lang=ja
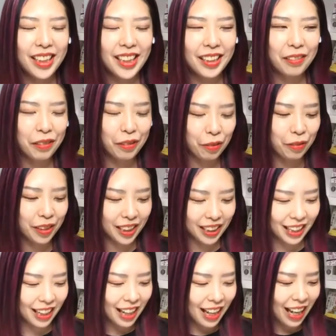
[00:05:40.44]
ディングというか
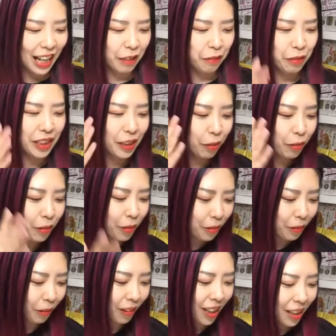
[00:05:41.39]
ね、あの、人
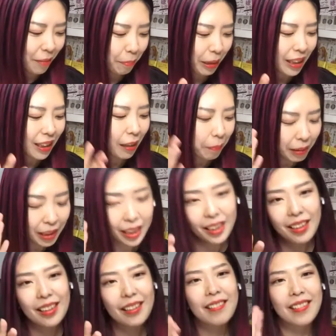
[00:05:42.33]
の見た目っ
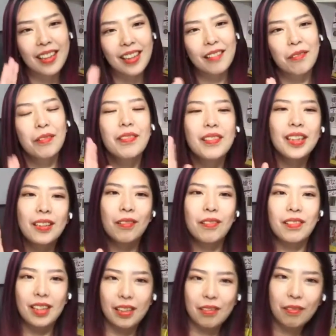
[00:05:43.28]
ていうか、この
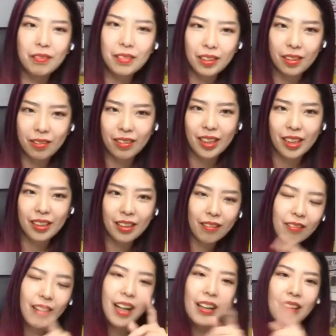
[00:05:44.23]
人ってどういう人なんだ
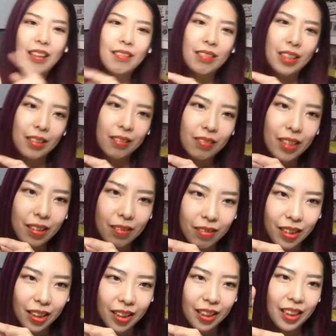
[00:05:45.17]
ろう明るい人な
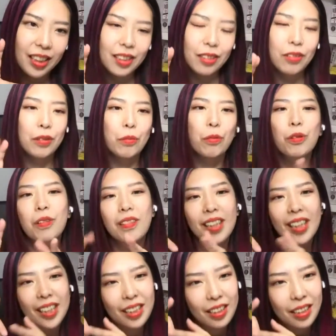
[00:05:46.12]
のかなそれともおと
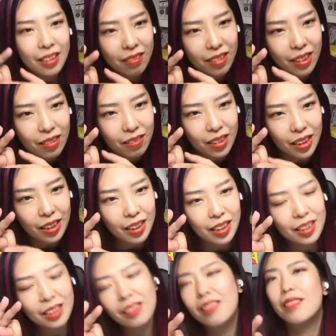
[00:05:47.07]
なしい人なのか
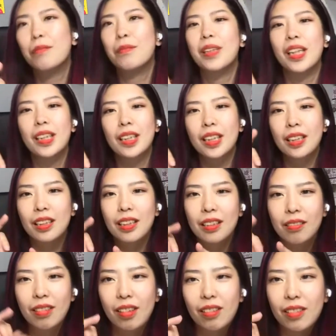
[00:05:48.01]
なそれとも優しい
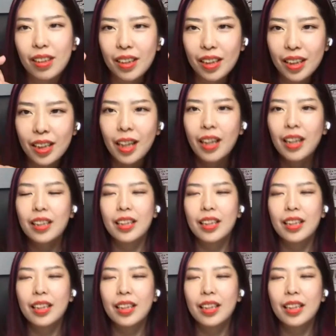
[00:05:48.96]
人なのかな